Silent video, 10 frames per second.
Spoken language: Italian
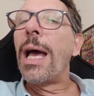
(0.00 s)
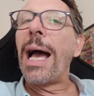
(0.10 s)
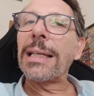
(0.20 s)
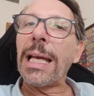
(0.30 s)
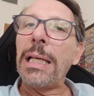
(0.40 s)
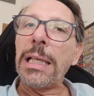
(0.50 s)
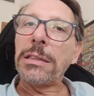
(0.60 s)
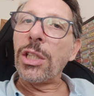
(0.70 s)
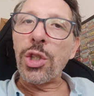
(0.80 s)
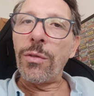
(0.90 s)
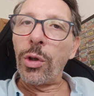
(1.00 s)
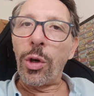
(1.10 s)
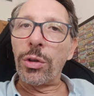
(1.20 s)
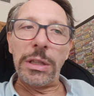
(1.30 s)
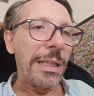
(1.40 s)
Anche lì gli
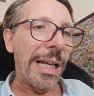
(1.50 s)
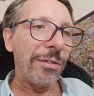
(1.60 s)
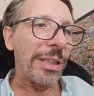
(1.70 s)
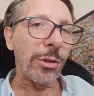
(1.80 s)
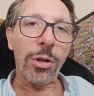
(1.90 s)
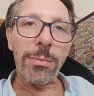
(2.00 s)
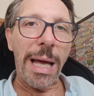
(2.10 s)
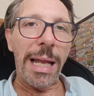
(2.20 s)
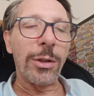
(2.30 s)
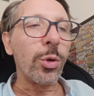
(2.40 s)
scivoloni nella vita normale,